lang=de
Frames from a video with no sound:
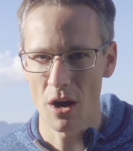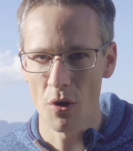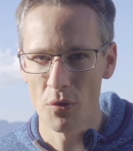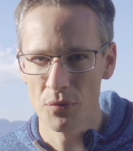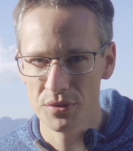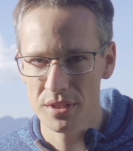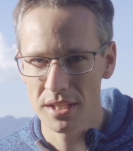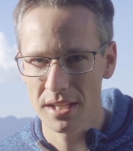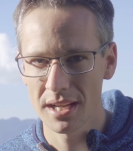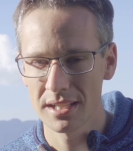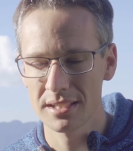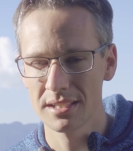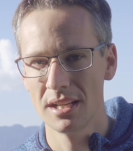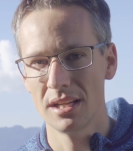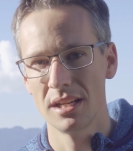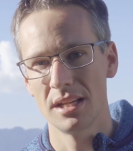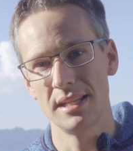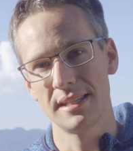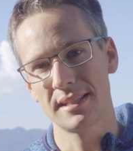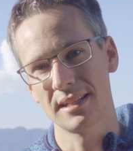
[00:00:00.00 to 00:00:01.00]
auf sich hat.
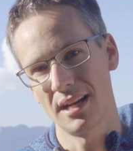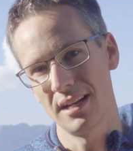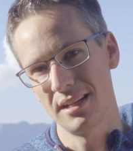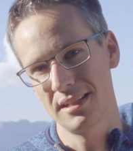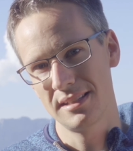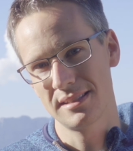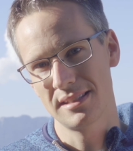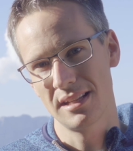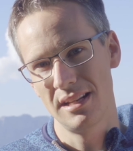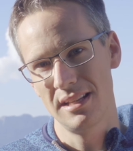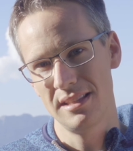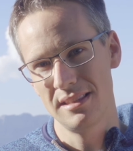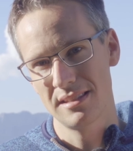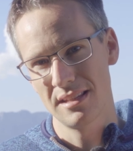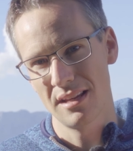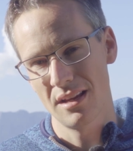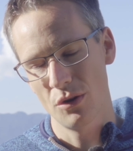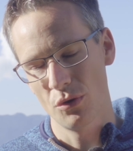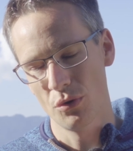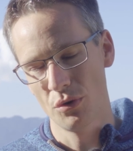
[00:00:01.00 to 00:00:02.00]
Ich kann diese
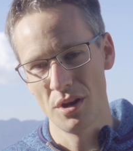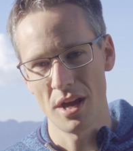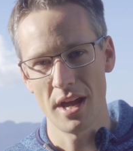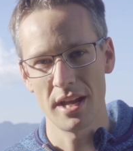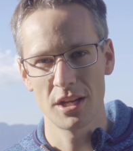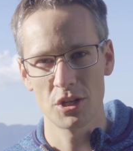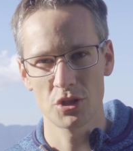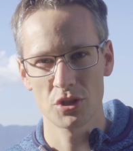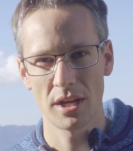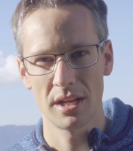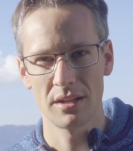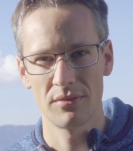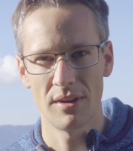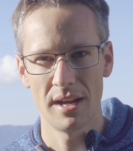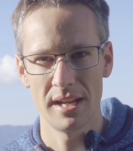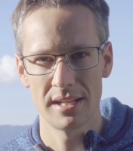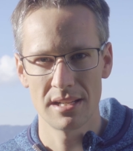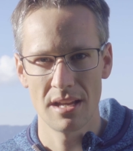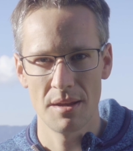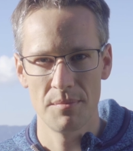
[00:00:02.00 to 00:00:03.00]
Linse uneingeschränkt
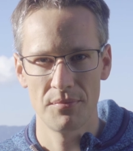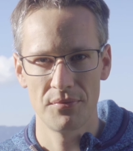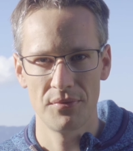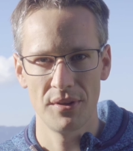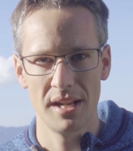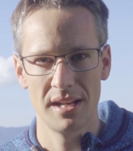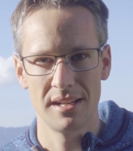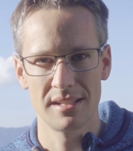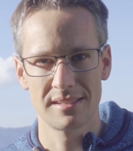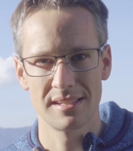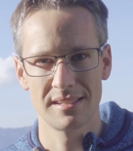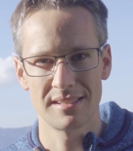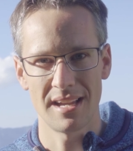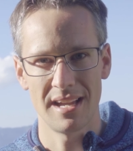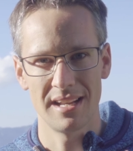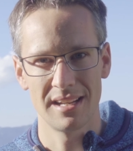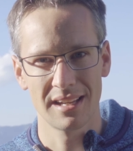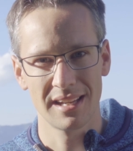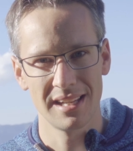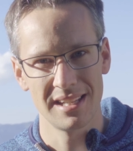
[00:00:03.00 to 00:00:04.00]
weiterempfehlen. Es ist
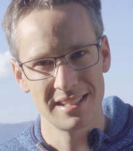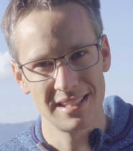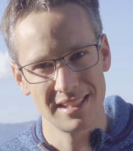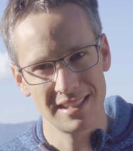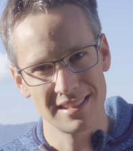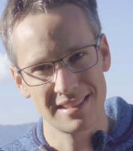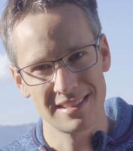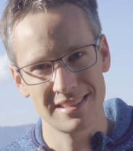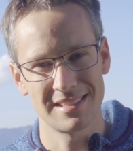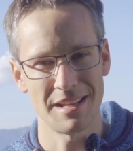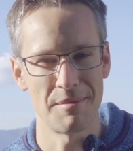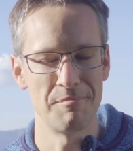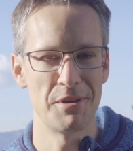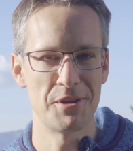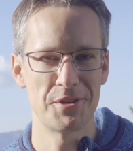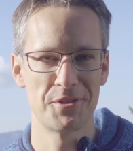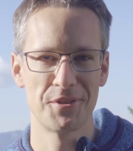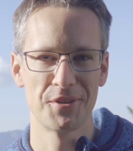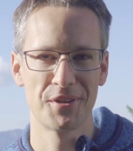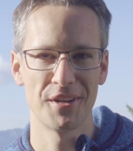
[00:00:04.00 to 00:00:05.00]
ein richtiges
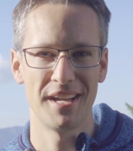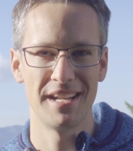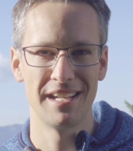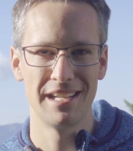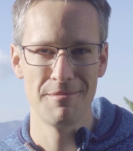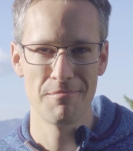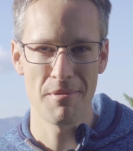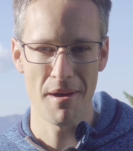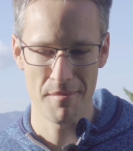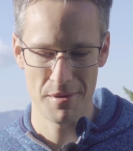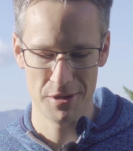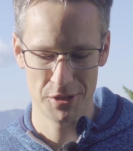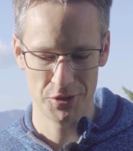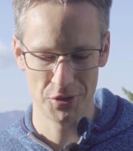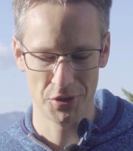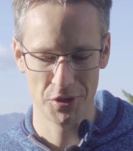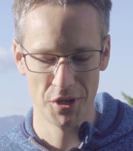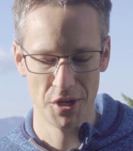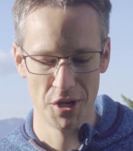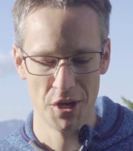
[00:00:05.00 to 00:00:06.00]
Sammlerstück, ein
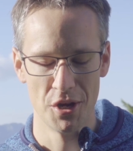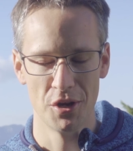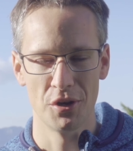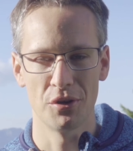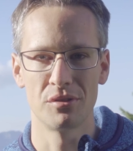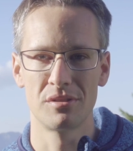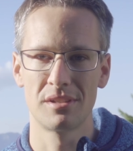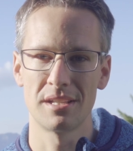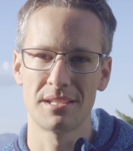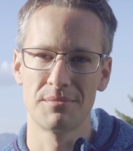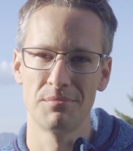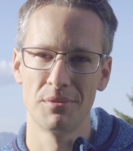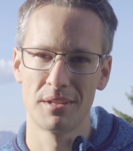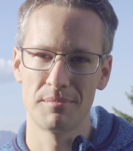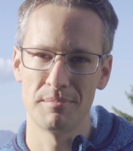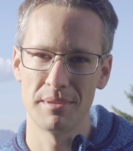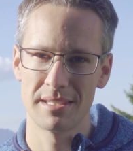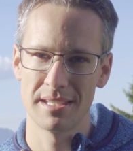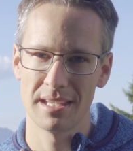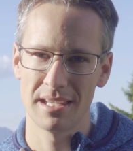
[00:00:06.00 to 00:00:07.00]
Liebhaberstück und es
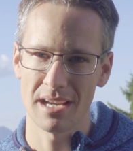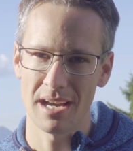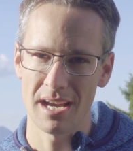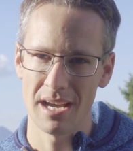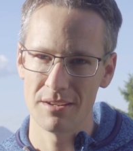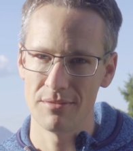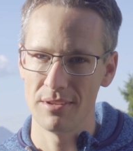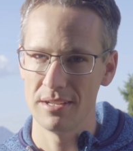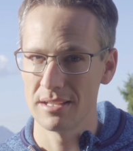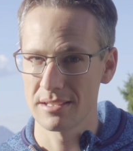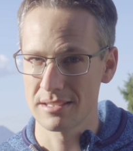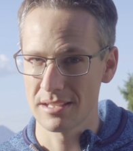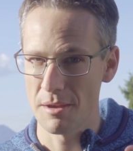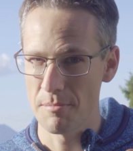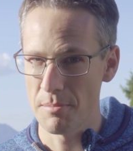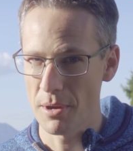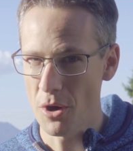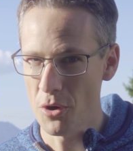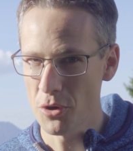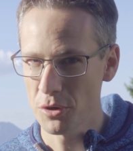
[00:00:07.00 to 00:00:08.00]
wird mit Sicherheit, wenn ihr es
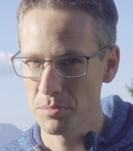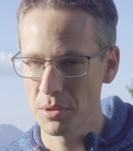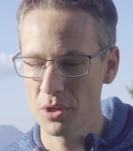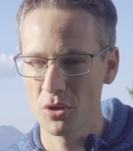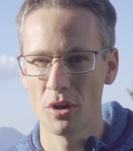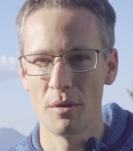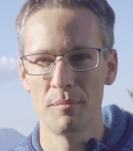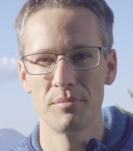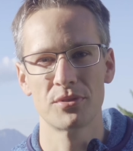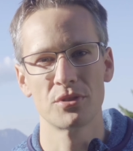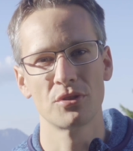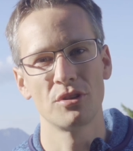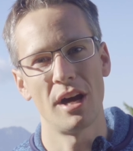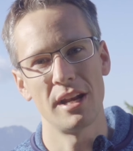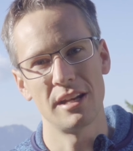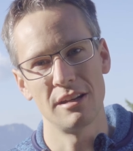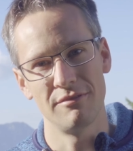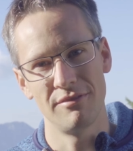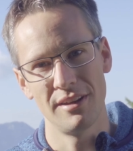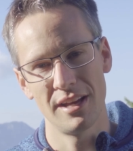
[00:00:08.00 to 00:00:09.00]
gebraucht bekommt,
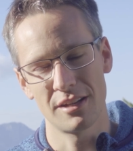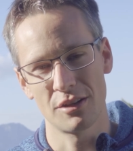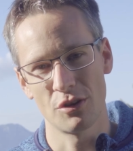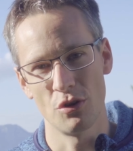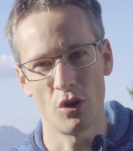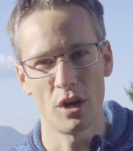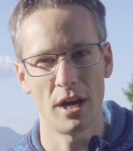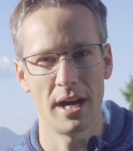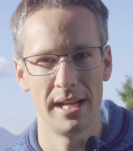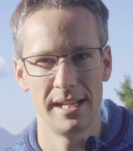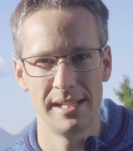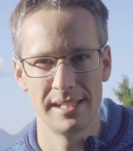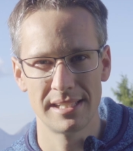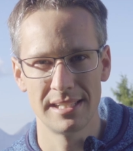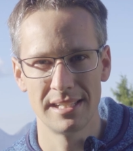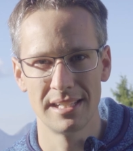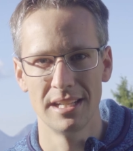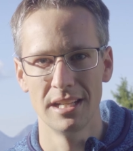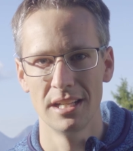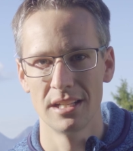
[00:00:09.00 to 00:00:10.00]
sogar den Wert noch
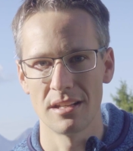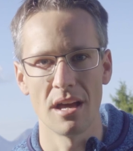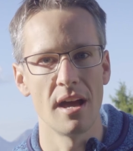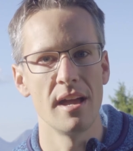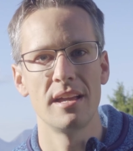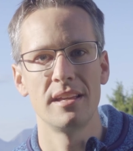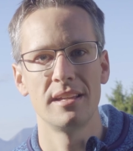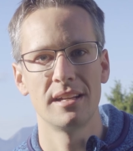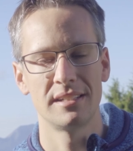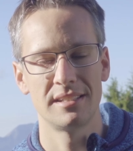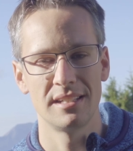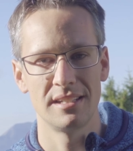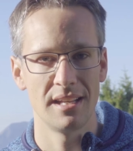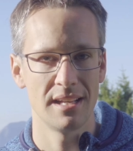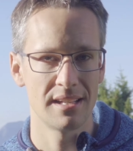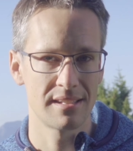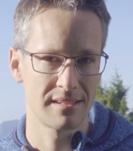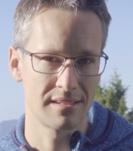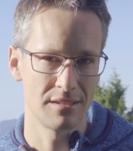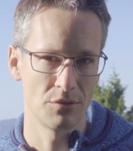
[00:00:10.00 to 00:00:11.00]
halten, da ihr ja den
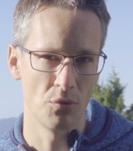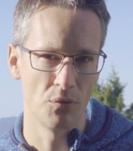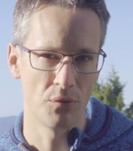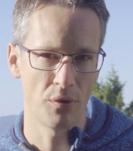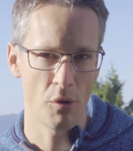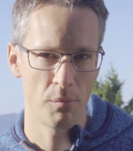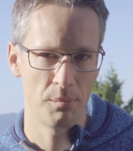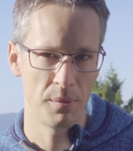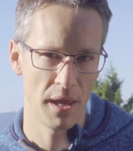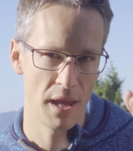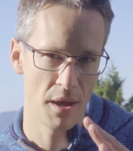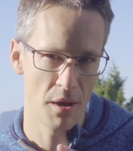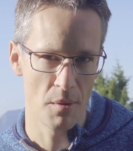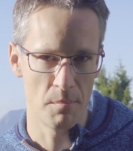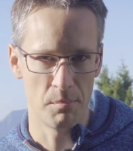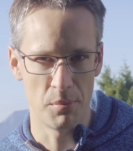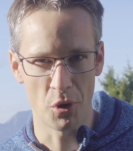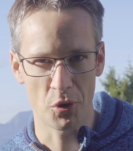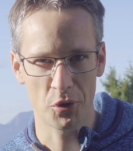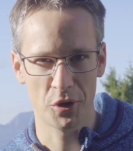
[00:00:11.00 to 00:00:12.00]
ersten
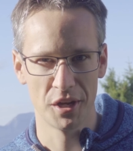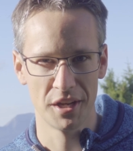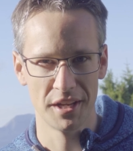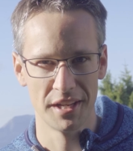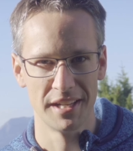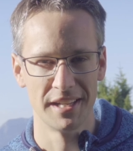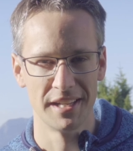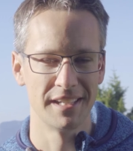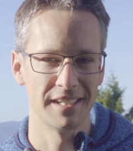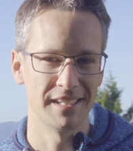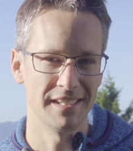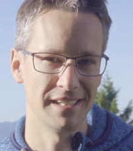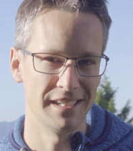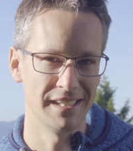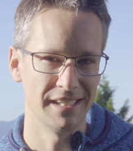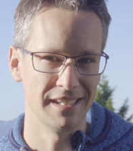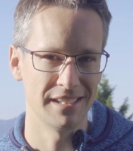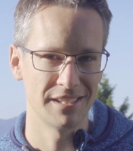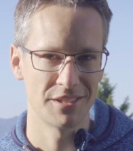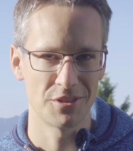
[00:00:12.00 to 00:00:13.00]
UVP-Block
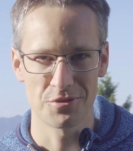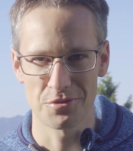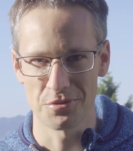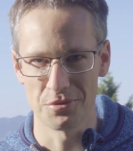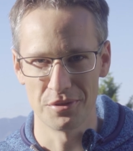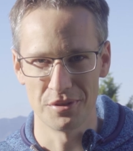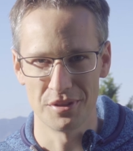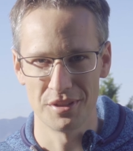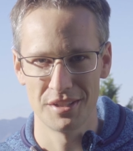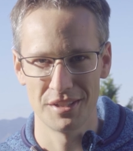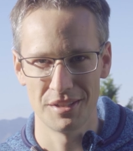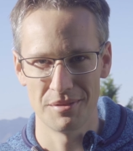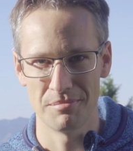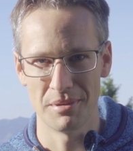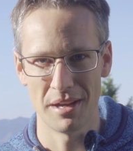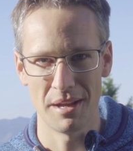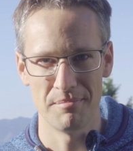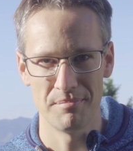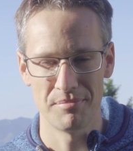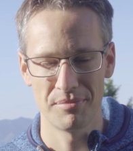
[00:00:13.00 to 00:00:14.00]
äh, schon
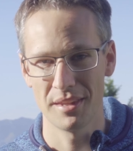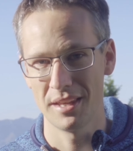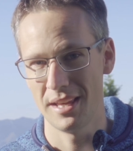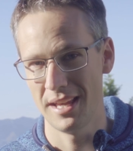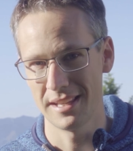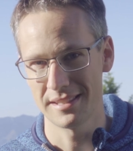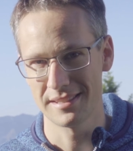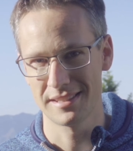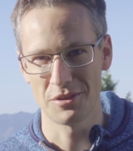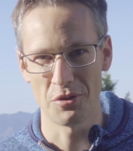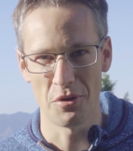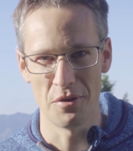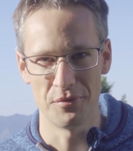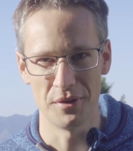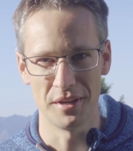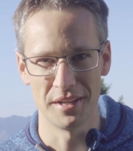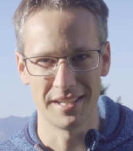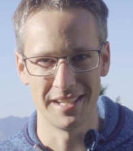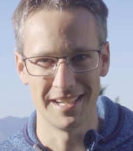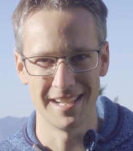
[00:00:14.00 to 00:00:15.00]
beim
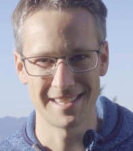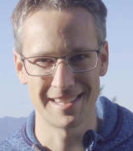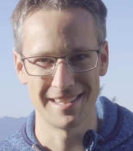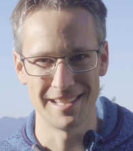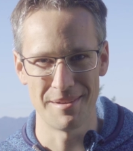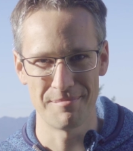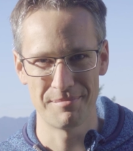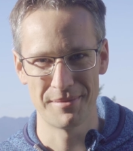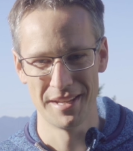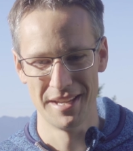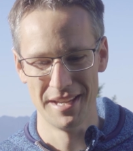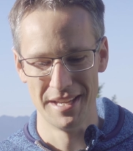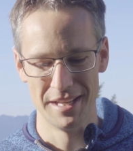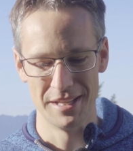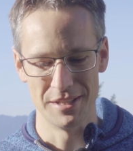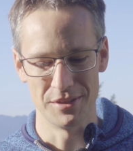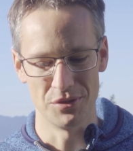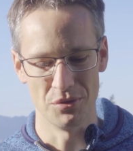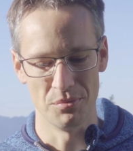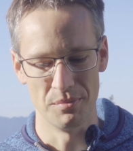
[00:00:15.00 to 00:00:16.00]
Erstkäufer gelassen habt.
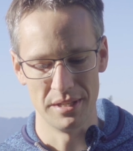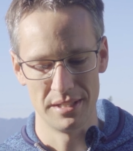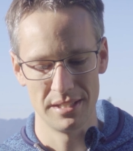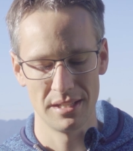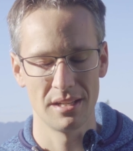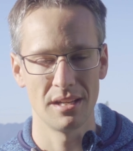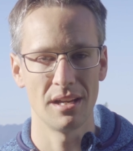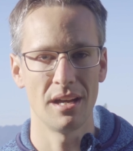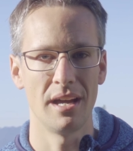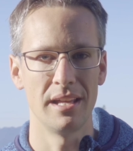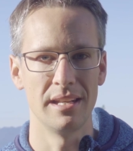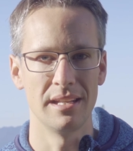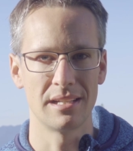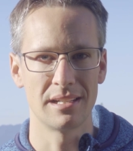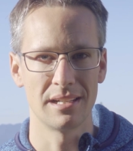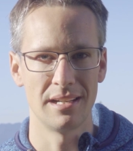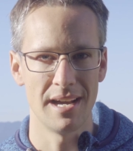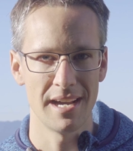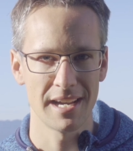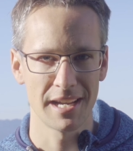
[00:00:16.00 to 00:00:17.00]
Somit eine
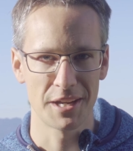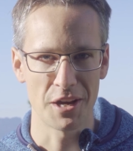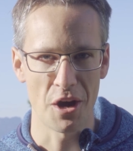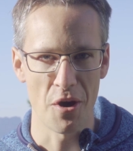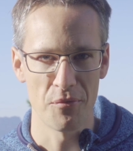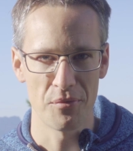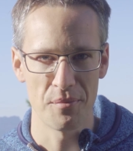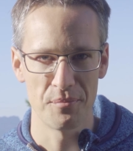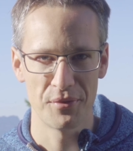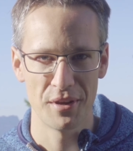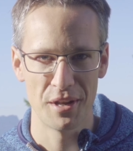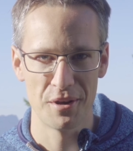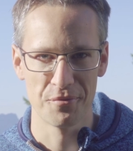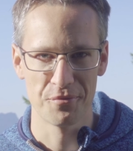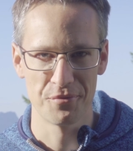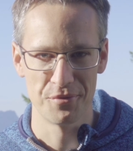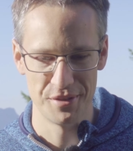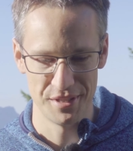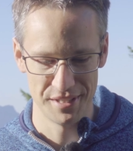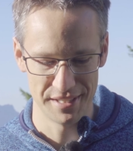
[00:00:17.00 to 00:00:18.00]
klare
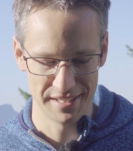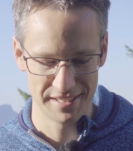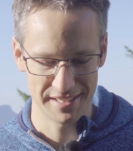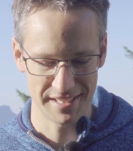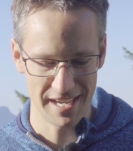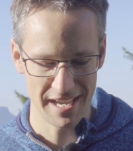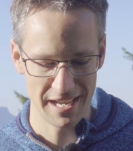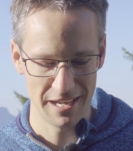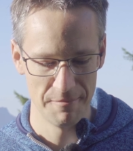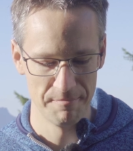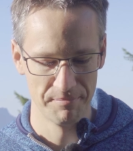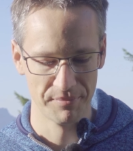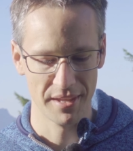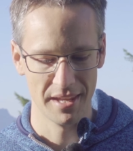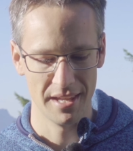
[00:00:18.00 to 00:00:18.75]
Kaufempfehlung für dieses Teil.